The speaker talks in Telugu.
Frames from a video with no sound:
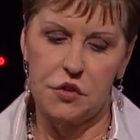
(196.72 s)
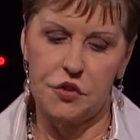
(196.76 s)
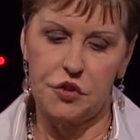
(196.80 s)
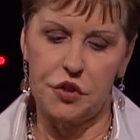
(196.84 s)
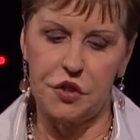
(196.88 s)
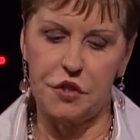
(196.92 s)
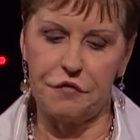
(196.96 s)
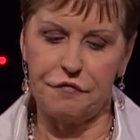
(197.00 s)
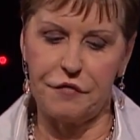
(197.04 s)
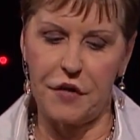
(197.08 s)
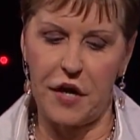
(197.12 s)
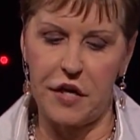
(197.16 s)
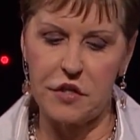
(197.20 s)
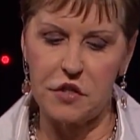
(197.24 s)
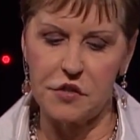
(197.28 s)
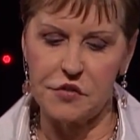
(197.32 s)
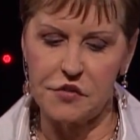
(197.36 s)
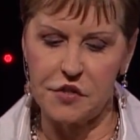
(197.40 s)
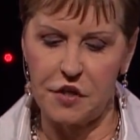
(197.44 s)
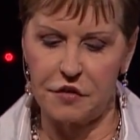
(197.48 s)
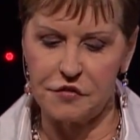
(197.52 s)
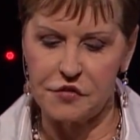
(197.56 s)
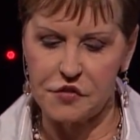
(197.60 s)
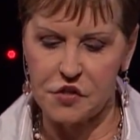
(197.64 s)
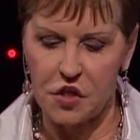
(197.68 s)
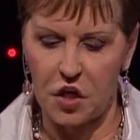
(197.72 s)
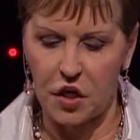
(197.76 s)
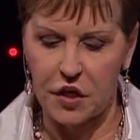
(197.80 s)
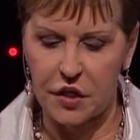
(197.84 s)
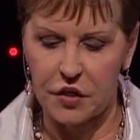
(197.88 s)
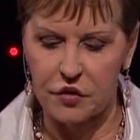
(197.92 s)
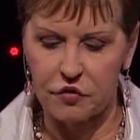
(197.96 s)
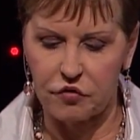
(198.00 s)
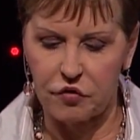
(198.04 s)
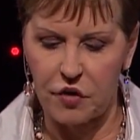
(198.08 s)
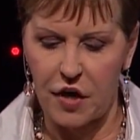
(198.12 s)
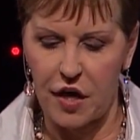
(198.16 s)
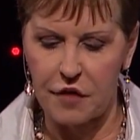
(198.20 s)
ట్రాఫిక్లో
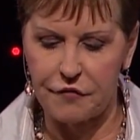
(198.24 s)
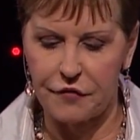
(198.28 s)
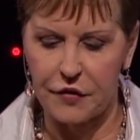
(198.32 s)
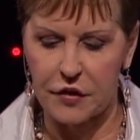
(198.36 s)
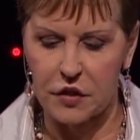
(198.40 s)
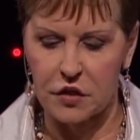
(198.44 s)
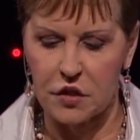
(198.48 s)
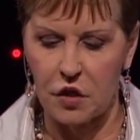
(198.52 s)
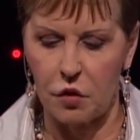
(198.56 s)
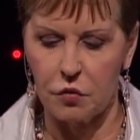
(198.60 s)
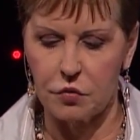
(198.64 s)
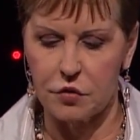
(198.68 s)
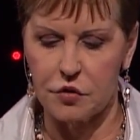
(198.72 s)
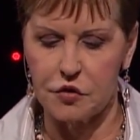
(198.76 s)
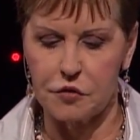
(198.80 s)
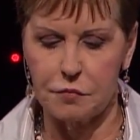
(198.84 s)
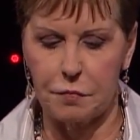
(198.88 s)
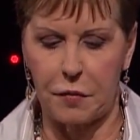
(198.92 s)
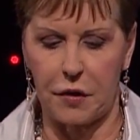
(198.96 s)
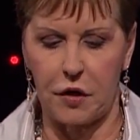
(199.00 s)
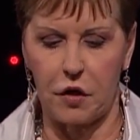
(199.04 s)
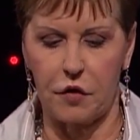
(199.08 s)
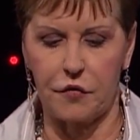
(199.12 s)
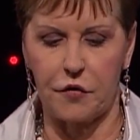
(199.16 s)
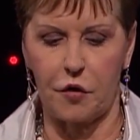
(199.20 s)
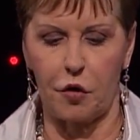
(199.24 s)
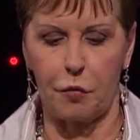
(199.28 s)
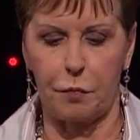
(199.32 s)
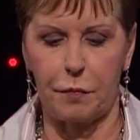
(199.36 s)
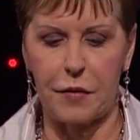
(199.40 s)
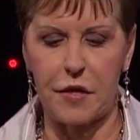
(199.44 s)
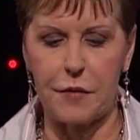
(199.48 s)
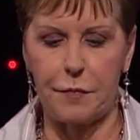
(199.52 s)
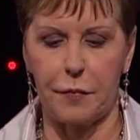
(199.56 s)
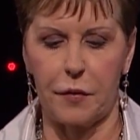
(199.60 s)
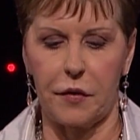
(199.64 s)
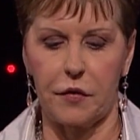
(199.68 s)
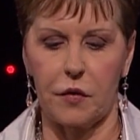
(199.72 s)
ఇరుక్కుపోయినట్లున్నారా నిరాశ చెందకండి
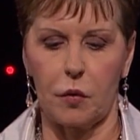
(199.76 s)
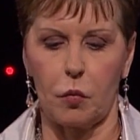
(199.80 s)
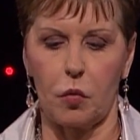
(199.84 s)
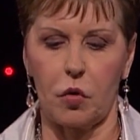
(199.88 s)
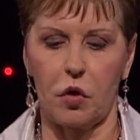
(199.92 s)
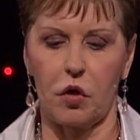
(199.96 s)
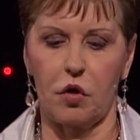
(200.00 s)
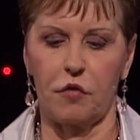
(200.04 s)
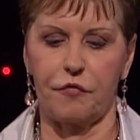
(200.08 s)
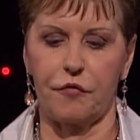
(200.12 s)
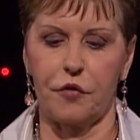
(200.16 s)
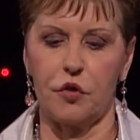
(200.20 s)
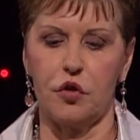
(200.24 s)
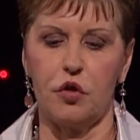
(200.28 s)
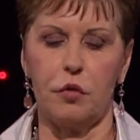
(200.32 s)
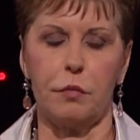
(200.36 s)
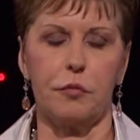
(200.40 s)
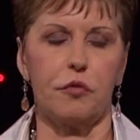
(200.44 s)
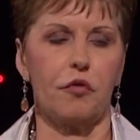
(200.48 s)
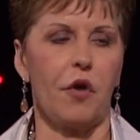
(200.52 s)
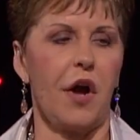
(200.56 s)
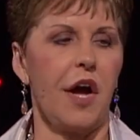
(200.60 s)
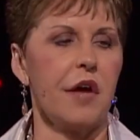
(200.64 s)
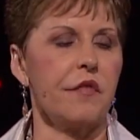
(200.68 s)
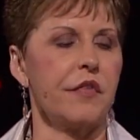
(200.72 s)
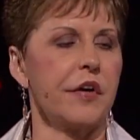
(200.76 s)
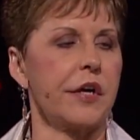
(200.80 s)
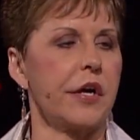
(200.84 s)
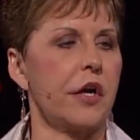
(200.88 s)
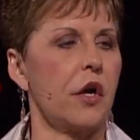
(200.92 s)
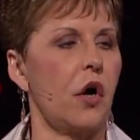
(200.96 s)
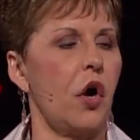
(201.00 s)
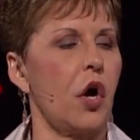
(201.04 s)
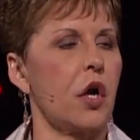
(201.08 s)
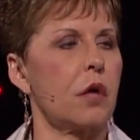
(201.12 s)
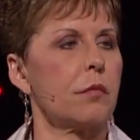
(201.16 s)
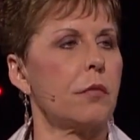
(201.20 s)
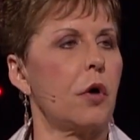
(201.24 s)
లోకంలో ఎంతోమంది అసలు
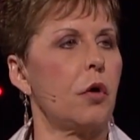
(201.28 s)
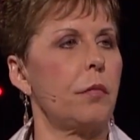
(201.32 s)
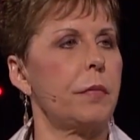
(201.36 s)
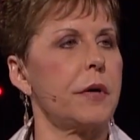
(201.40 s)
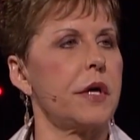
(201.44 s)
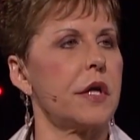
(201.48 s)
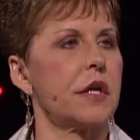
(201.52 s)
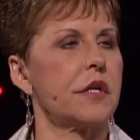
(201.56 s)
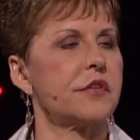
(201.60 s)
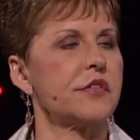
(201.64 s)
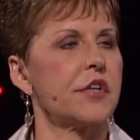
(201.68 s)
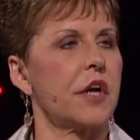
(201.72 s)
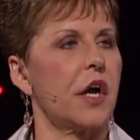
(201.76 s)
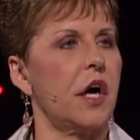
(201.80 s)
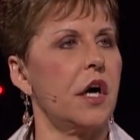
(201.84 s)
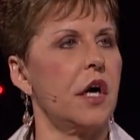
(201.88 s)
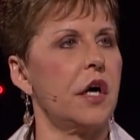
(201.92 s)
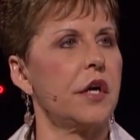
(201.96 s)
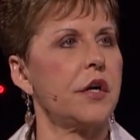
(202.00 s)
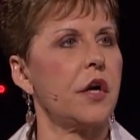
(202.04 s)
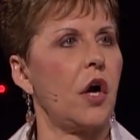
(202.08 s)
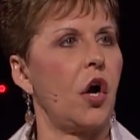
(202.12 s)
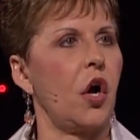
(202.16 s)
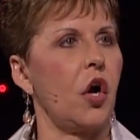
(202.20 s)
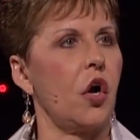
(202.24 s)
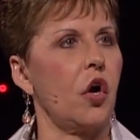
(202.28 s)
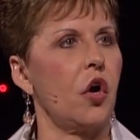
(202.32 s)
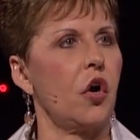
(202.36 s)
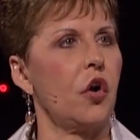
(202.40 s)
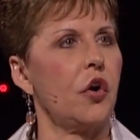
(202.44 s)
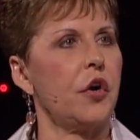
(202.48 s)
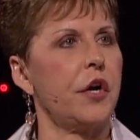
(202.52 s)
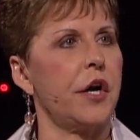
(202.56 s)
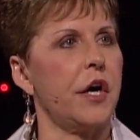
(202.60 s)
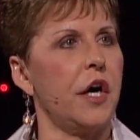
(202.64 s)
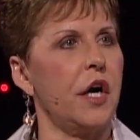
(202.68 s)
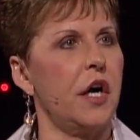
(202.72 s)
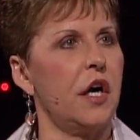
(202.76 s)
కార్ అంటే ఏమిటో తెలిసే అవకాశం
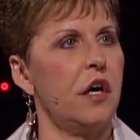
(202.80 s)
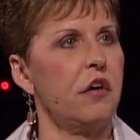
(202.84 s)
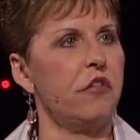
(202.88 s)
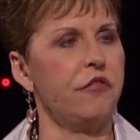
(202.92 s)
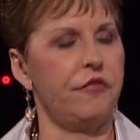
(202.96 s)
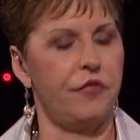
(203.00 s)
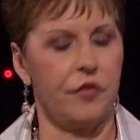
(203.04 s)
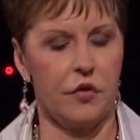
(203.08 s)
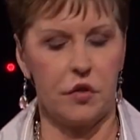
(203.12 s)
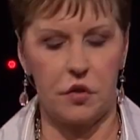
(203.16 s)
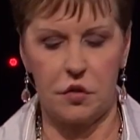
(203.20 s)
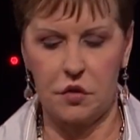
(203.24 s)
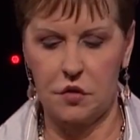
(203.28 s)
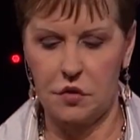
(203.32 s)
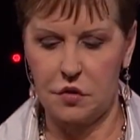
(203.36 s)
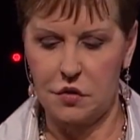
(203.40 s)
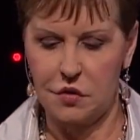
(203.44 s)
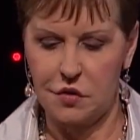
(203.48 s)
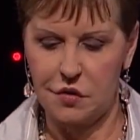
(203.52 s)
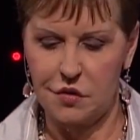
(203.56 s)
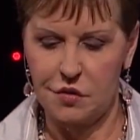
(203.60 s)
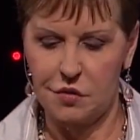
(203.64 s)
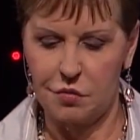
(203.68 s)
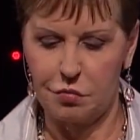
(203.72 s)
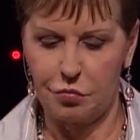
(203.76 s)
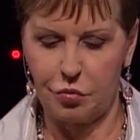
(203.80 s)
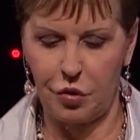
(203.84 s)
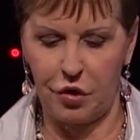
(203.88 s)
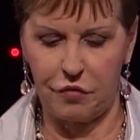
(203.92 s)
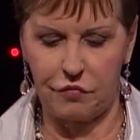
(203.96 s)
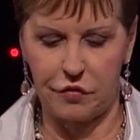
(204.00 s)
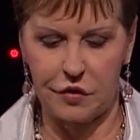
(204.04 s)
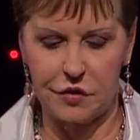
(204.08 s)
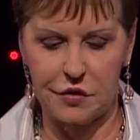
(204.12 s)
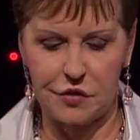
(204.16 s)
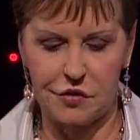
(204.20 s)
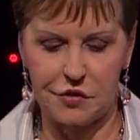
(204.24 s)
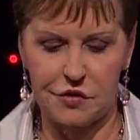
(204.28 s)
లేని వారు
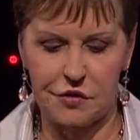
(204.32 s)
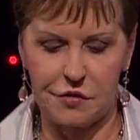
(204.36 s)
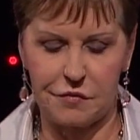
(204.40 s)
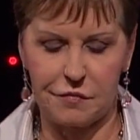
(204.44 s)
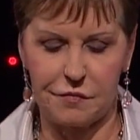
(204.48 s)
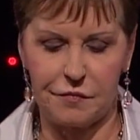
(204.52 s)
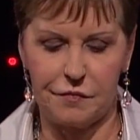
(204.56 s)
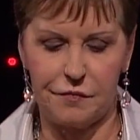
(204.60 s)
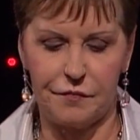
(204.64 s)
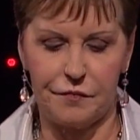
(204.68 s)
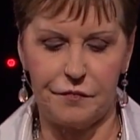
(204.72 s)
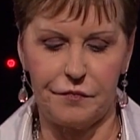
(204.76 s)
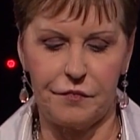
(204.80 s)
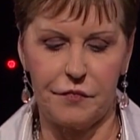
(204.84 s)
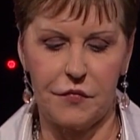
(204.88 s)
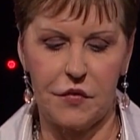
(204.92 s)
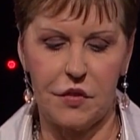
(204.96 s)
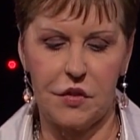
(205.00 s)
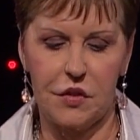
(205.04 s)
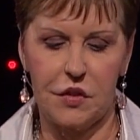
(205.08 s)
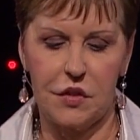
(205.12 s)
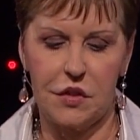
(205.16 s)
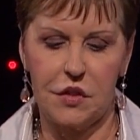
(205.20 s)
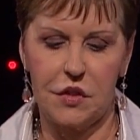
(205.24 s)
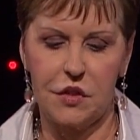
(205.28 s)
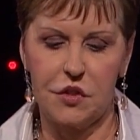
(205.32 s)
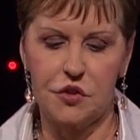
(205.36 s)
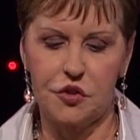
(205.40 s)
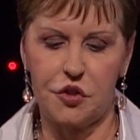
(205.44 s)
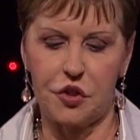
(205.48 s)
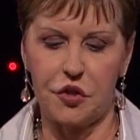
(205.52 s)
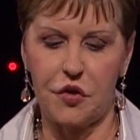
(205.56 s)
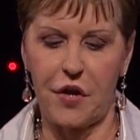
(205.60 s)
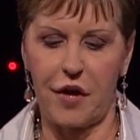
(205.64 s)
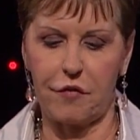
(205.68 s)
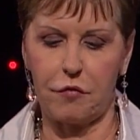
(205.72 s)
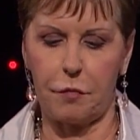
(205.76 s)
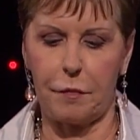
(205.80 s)
ఉన్నారు
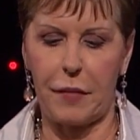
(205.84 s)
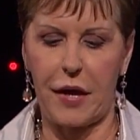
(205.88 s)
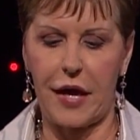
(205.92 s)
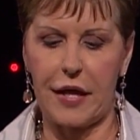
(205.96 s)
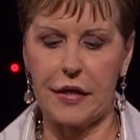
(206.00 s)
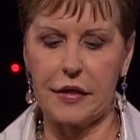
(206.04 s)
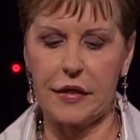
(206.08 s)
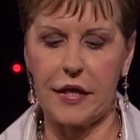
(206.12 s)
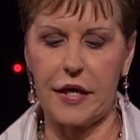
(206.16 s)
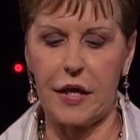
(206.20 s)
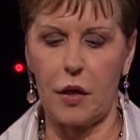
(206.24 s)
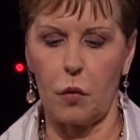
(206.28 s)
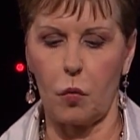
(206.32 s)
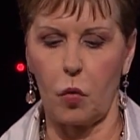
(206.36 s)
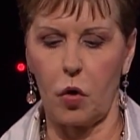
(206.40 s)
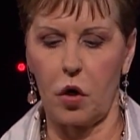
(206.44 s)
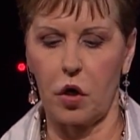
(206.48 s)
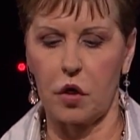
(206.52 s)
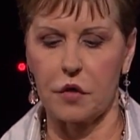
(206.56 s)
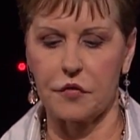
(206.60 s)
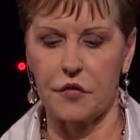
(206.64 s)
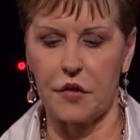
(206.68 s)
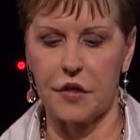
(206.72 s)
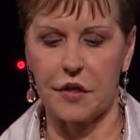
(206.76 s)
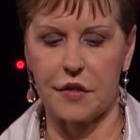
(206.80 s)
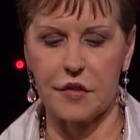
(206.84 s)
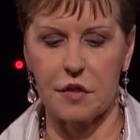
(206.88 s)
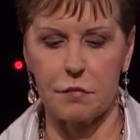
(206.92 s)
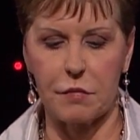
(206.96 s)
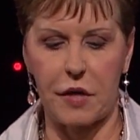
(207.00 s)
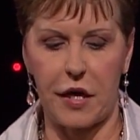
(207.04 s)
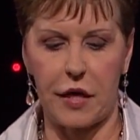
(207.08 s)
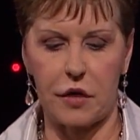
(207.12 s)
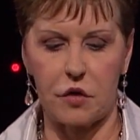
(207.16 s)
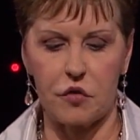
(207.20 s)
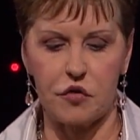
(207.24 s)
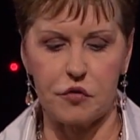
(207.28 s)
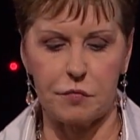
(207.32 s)
ఆఫీస్లో రోజు బాగా గడవలేదా
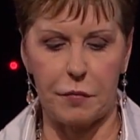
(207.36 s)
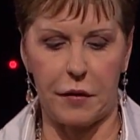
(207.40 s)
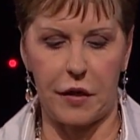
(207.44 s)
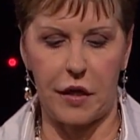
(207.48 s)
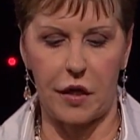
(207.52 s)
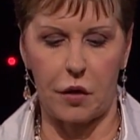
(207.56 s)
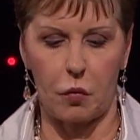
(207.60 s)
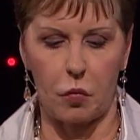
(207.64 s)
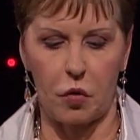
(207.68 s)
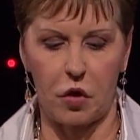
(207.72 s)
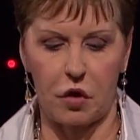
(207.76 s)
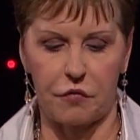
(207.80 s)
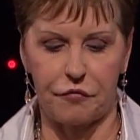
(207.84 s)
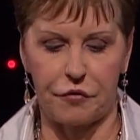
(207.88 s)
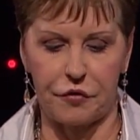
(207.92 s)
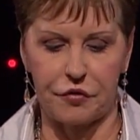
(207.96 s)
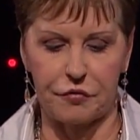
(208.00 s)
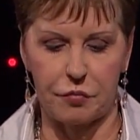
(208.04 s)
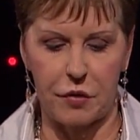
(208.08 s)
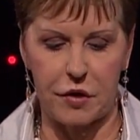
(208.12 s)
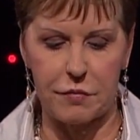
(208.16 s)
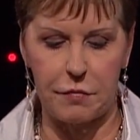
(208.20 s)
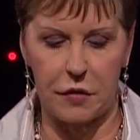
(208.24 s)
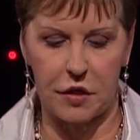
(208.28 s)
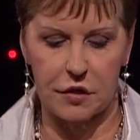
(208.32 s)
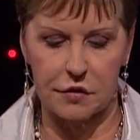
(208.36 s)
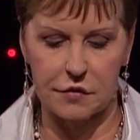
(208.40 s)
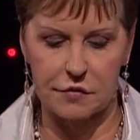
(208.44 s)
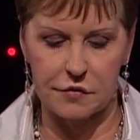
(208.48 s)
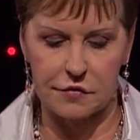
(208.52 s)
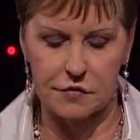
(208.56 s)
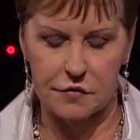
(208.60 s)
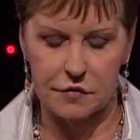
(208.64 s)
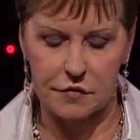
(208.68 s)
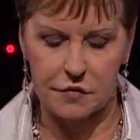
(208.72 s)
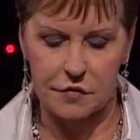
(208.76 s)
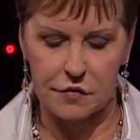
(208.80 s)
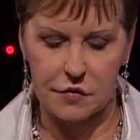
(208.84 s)
మూడు నెలలుగా పనే లేని వారిని
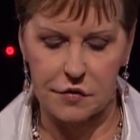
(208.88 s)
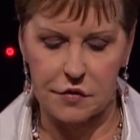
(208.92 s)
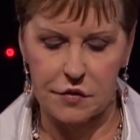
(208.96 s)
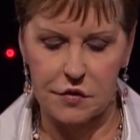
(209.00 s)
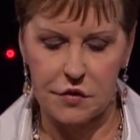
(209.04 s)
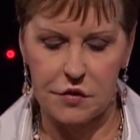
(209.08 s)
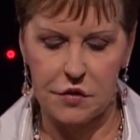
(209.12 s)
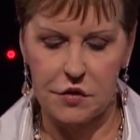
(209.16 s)
గురించి